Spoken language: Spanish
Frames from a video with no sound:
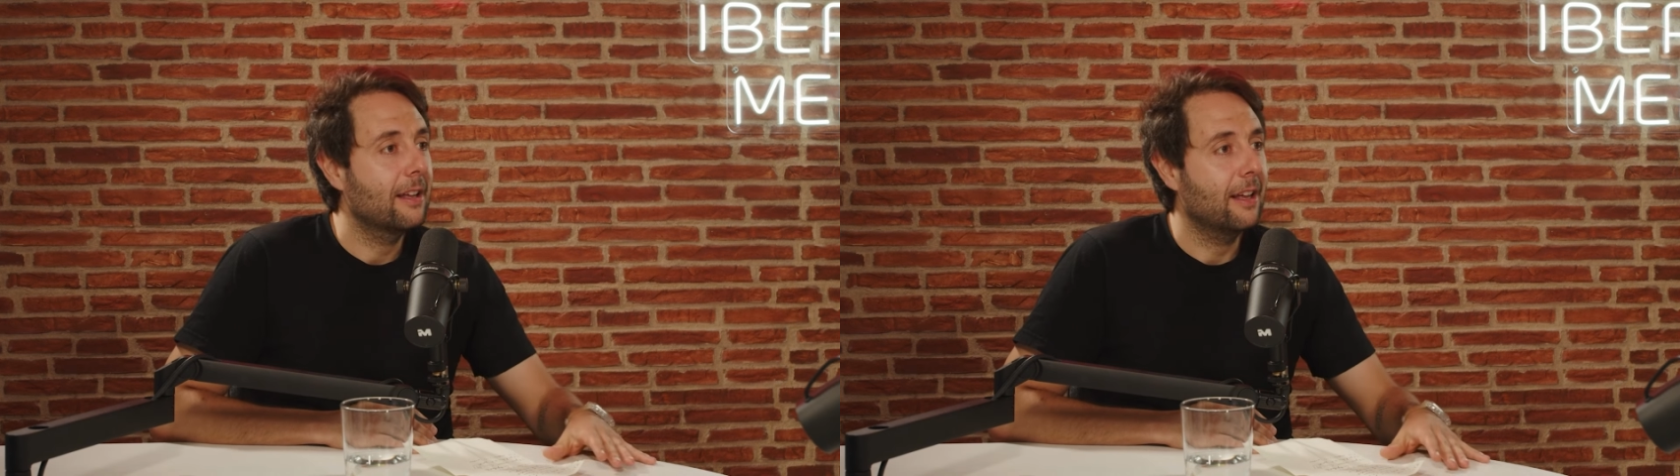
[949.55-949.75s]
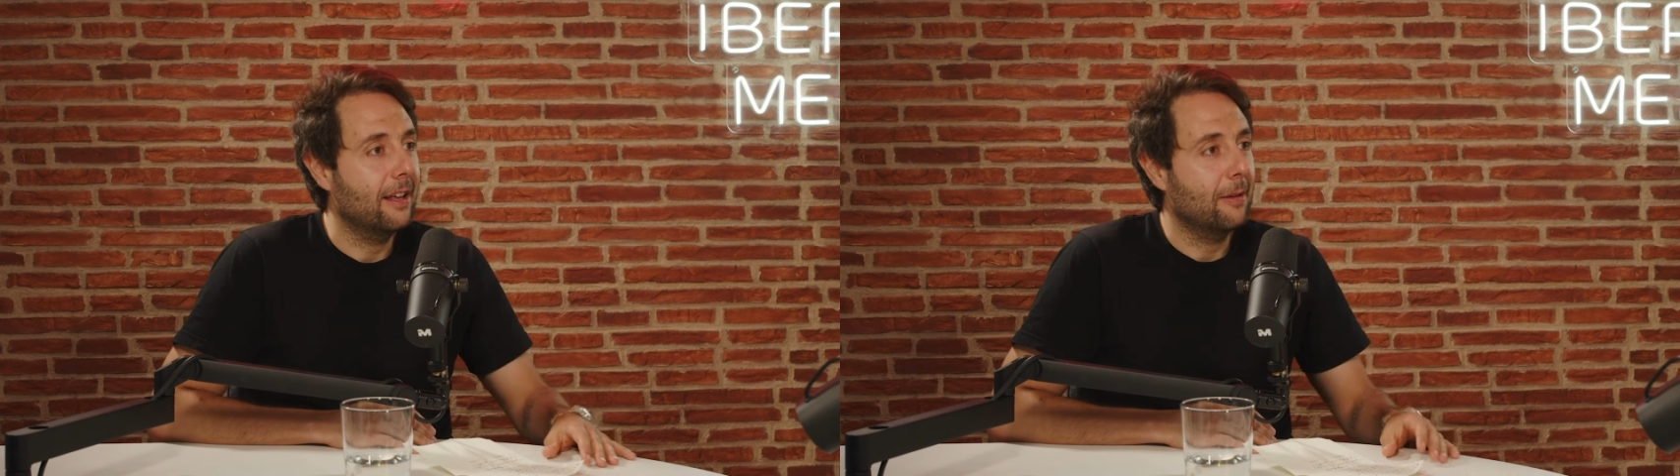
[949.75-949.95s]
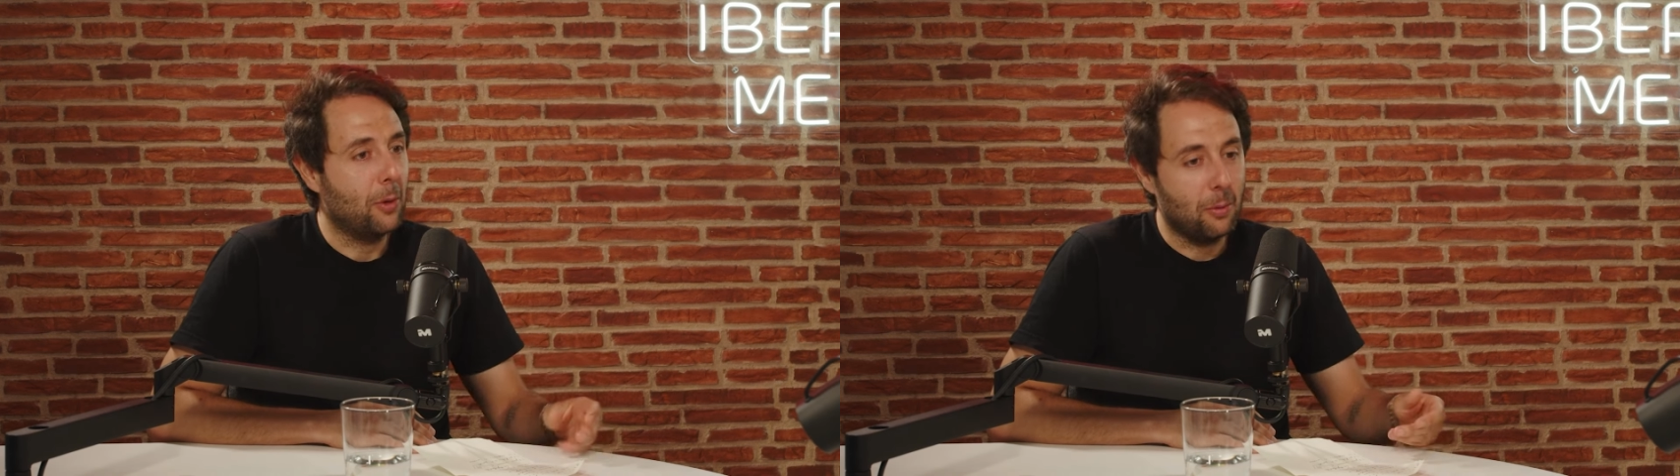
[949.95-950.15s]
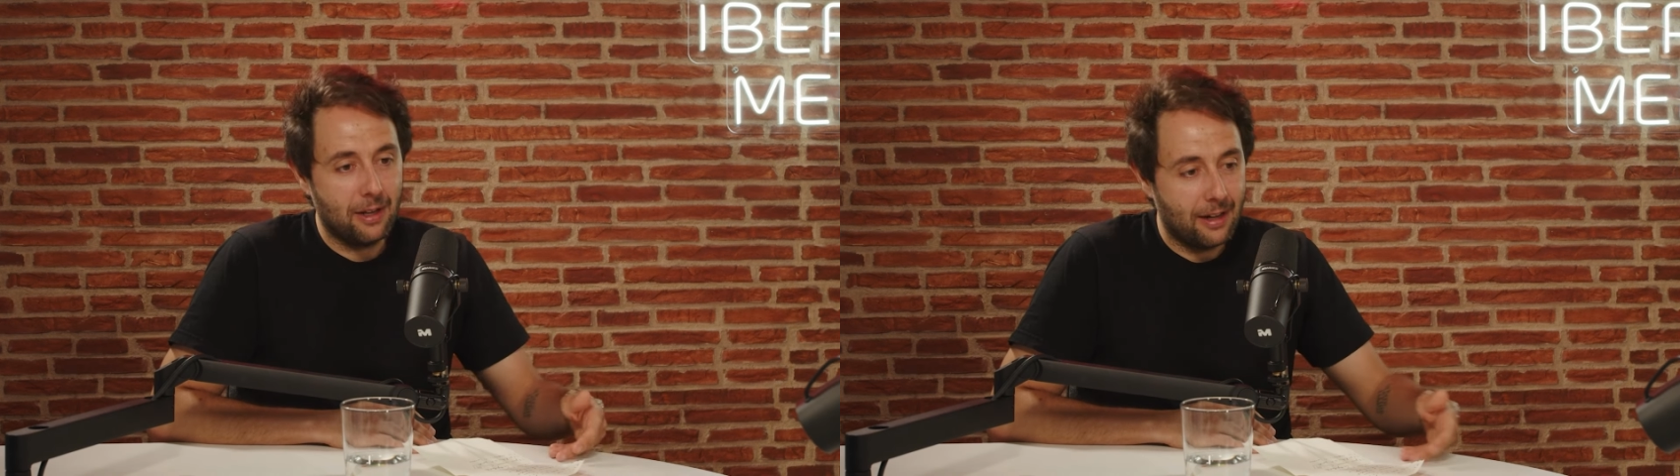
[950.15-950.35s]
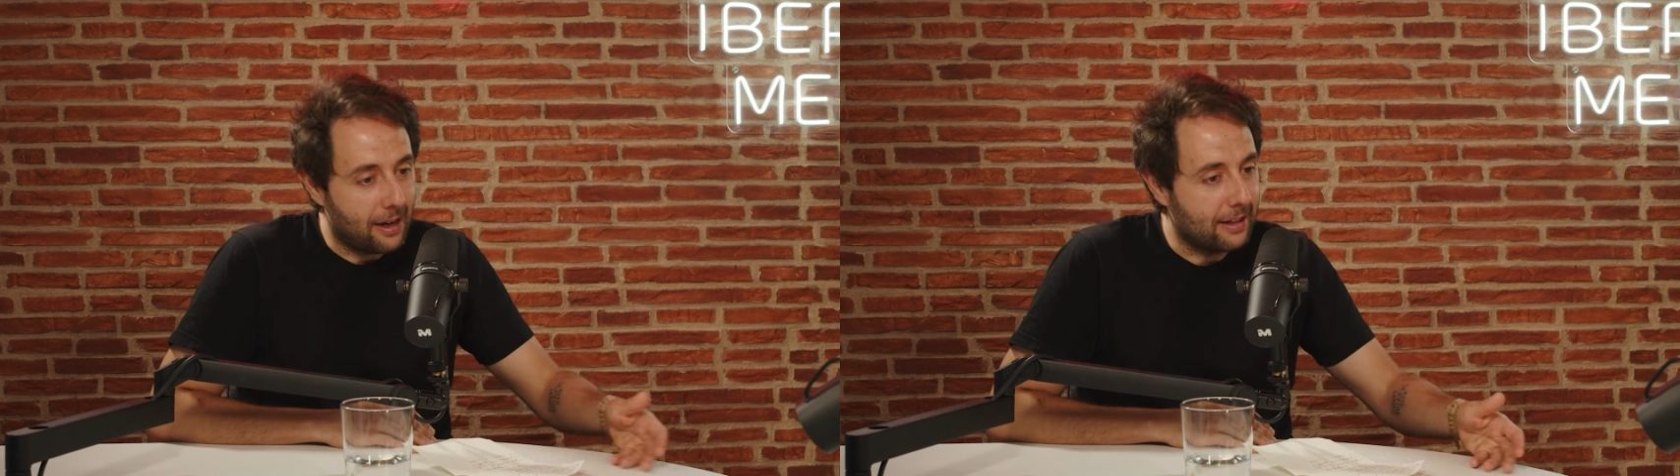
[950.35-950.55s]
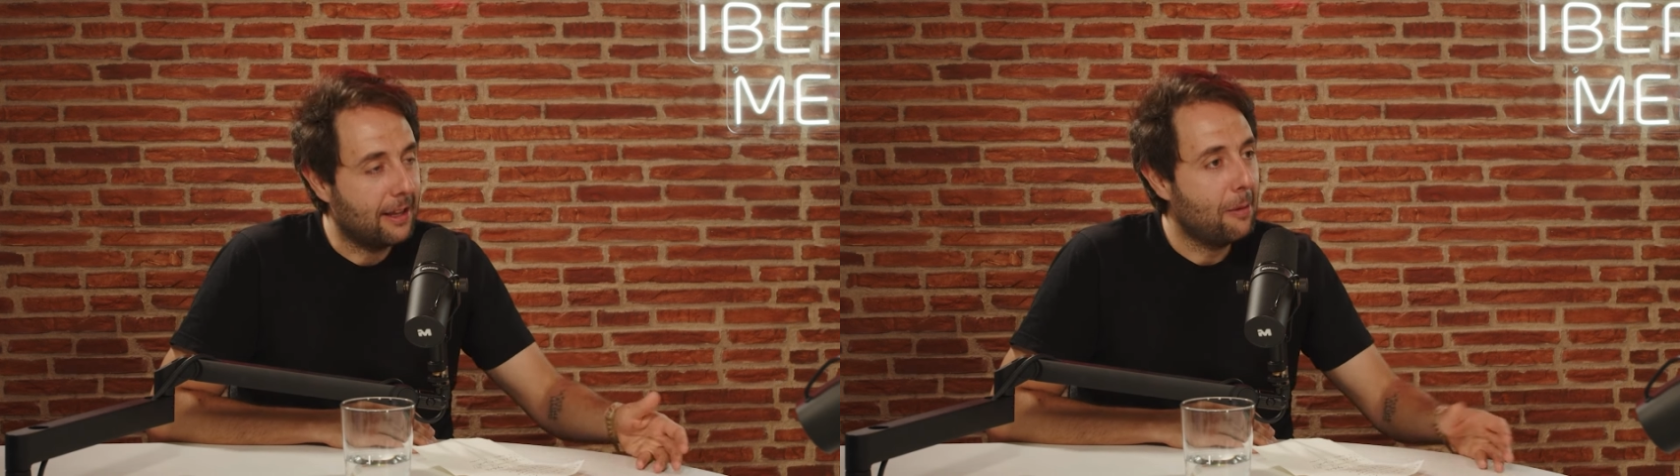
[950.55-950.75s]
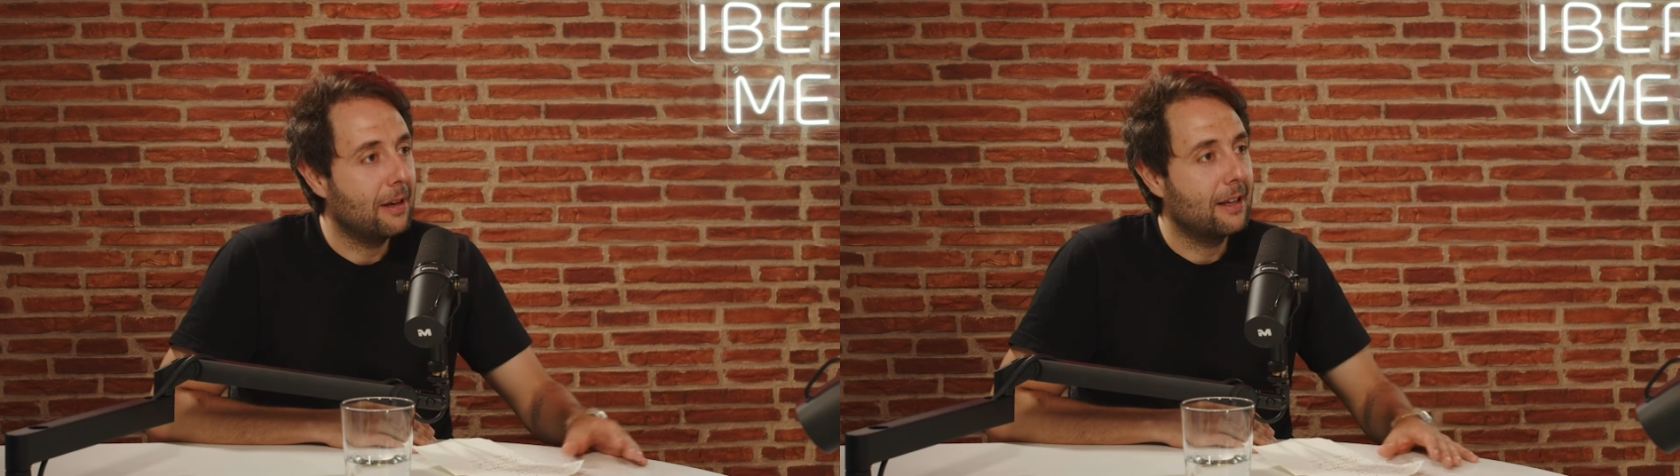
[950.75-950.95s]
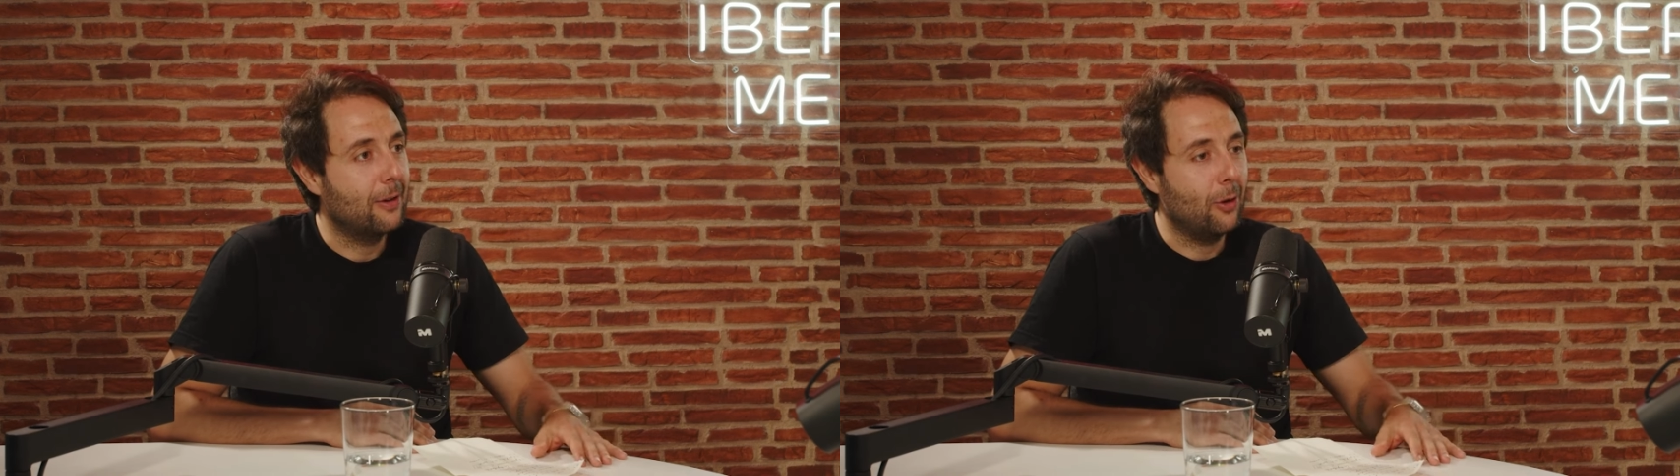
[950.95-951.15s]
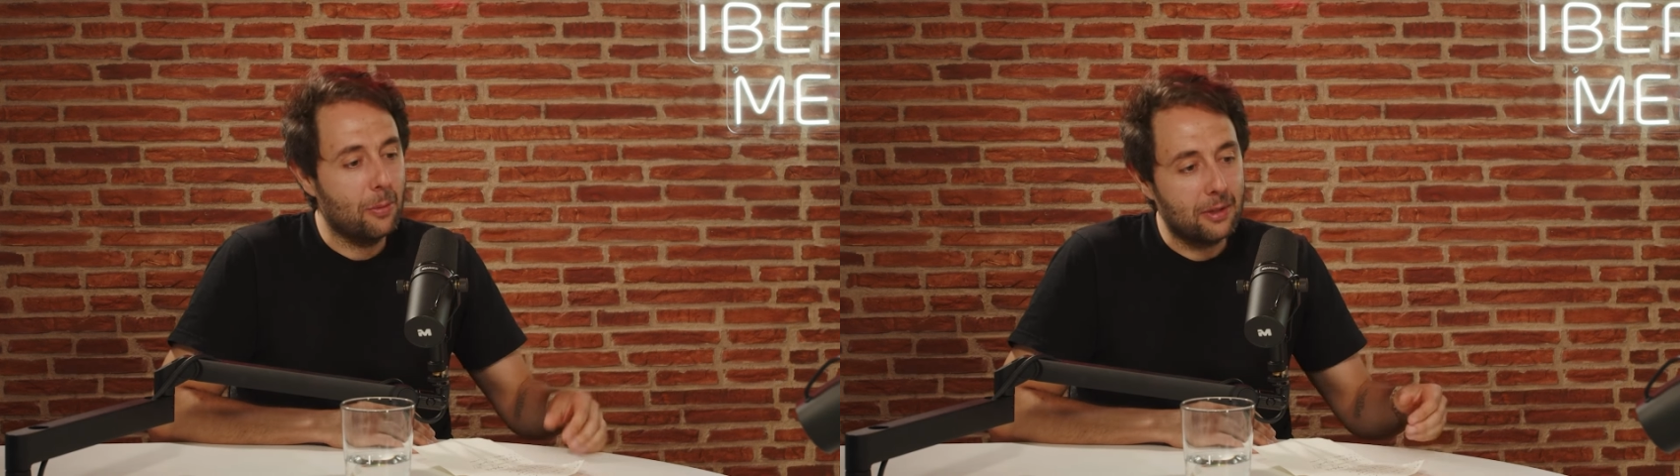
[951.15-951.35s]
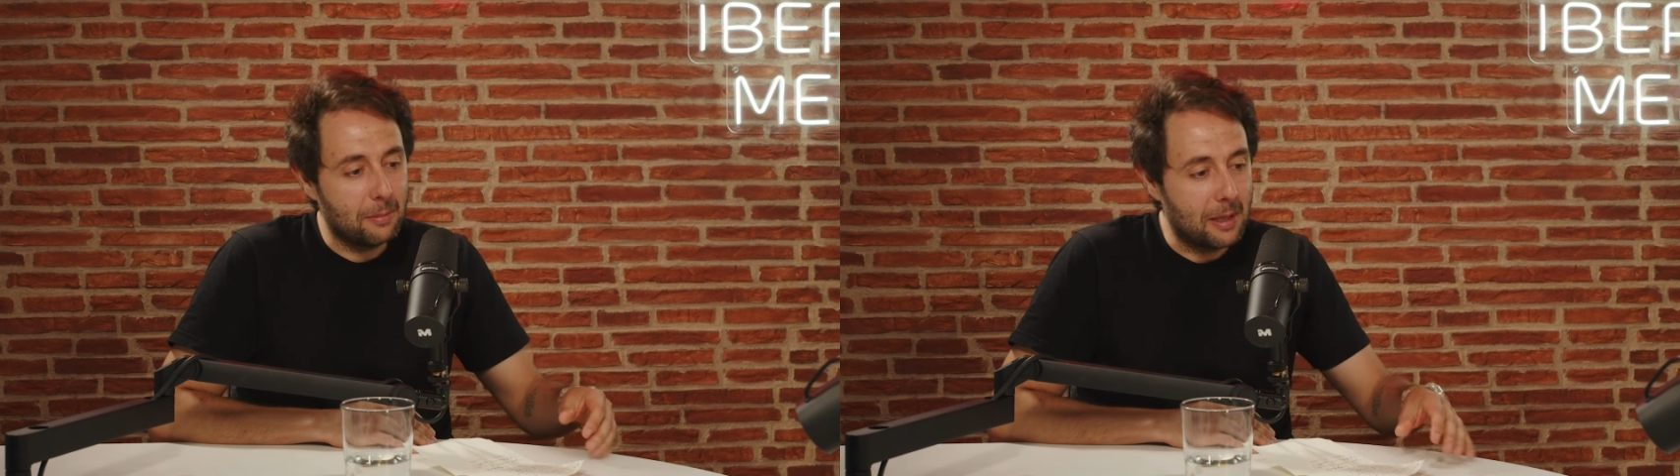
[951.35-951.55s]
eh, pero me era rentable, luego
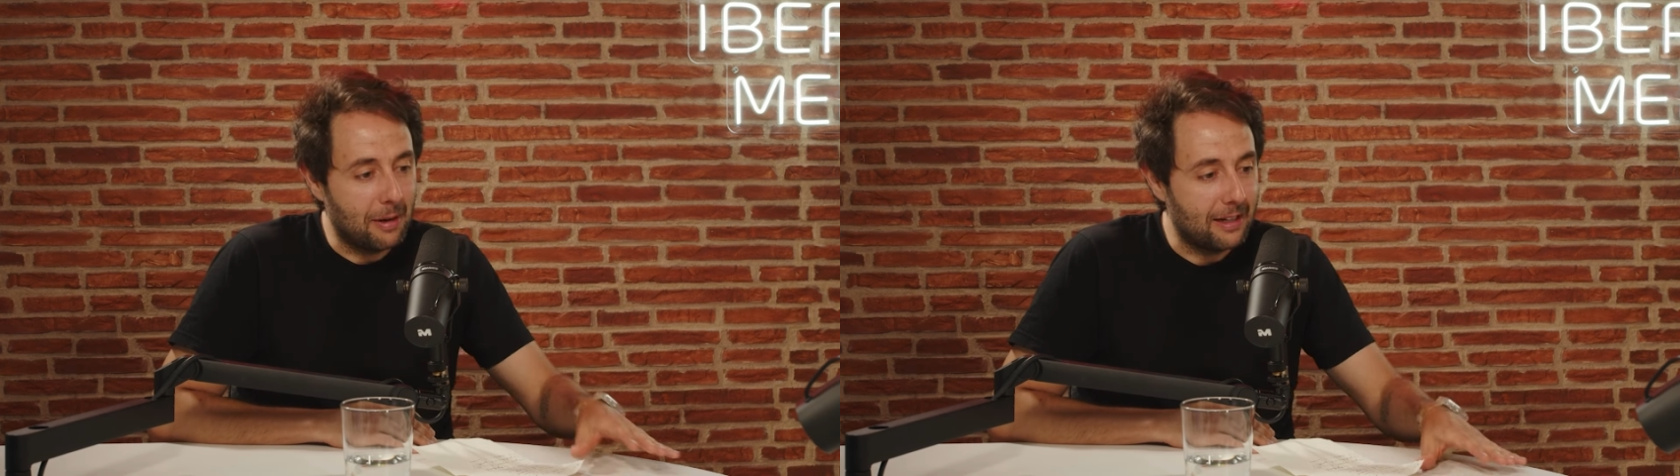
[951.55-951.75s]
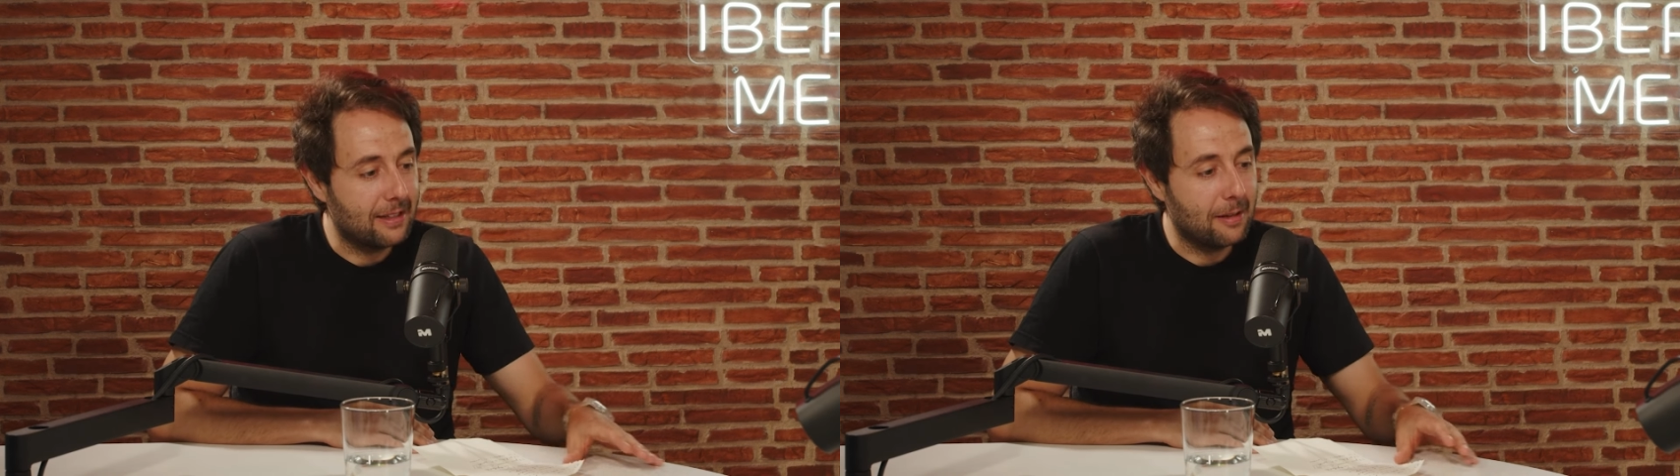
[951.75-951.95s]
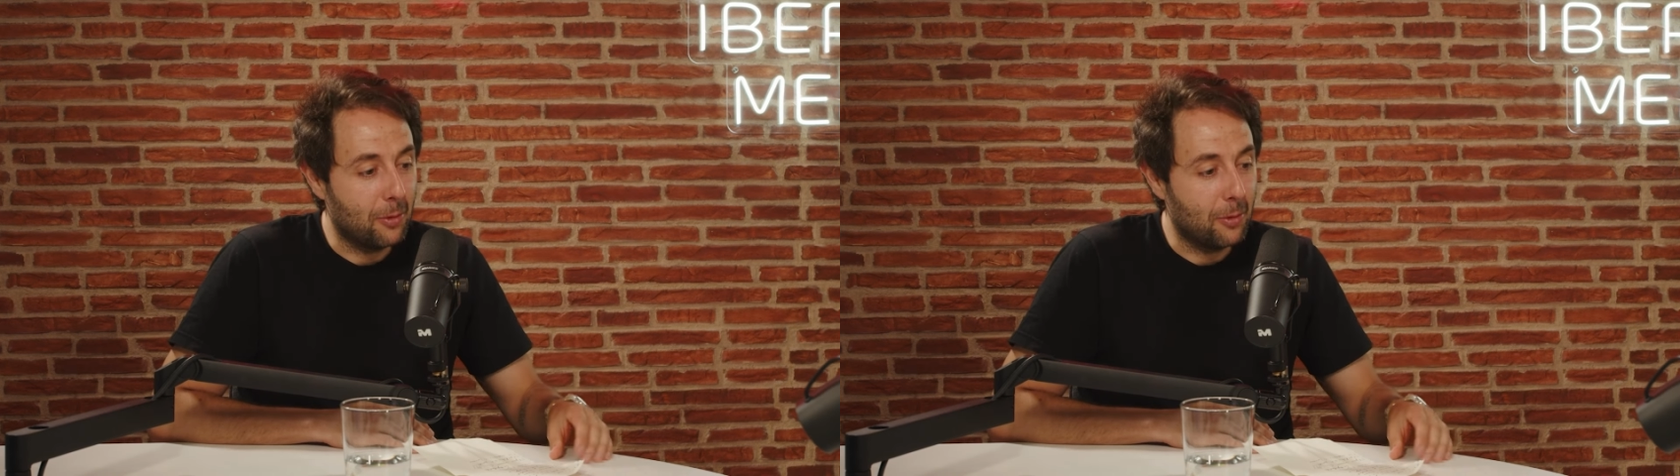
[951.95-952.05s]
monté Minimalism,